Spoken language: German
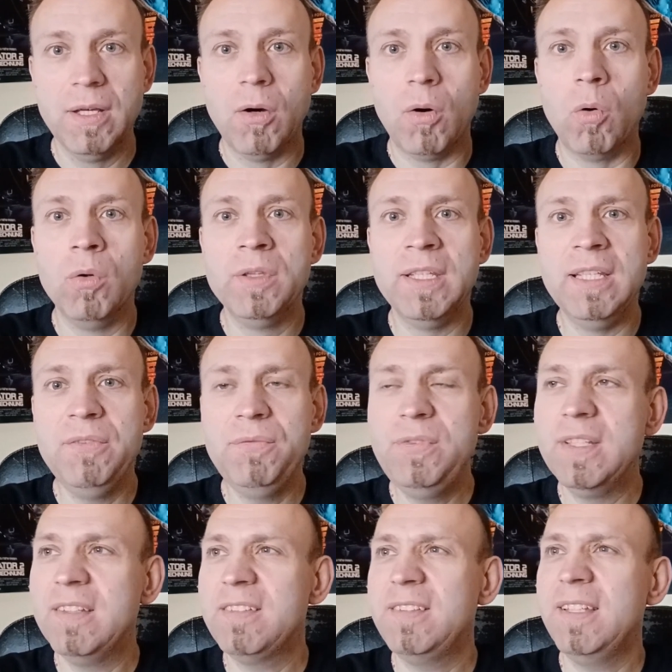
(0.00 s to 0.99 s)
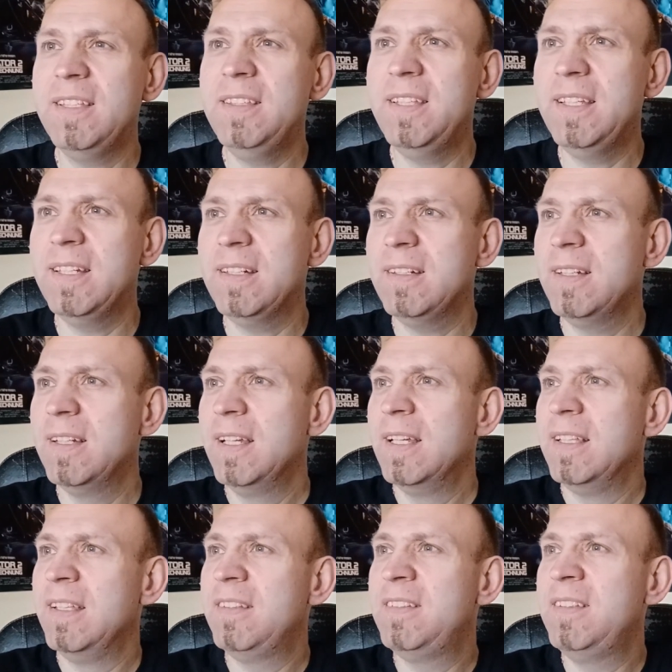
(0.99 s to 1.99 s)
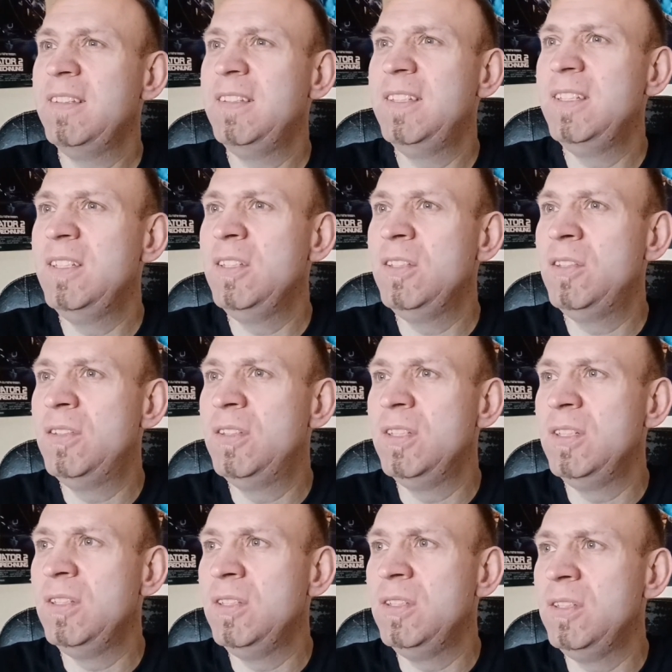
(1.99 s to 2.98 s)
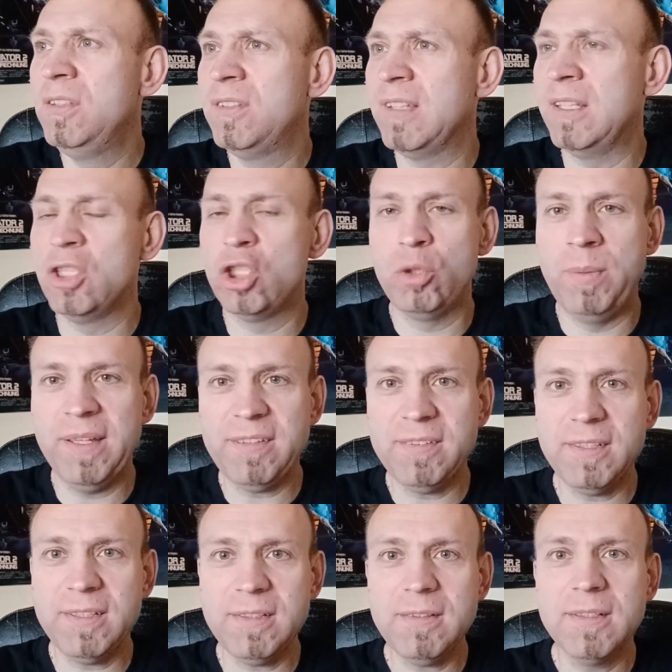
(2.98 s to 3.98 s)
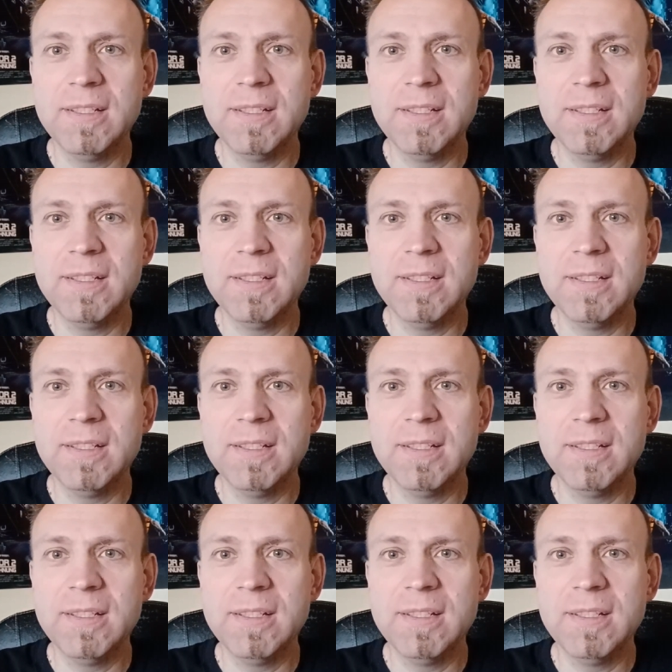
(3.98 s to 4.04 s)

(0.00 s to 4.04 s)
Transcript: Und irgendwie ist denn der, ist denn die, die, seine Schwester,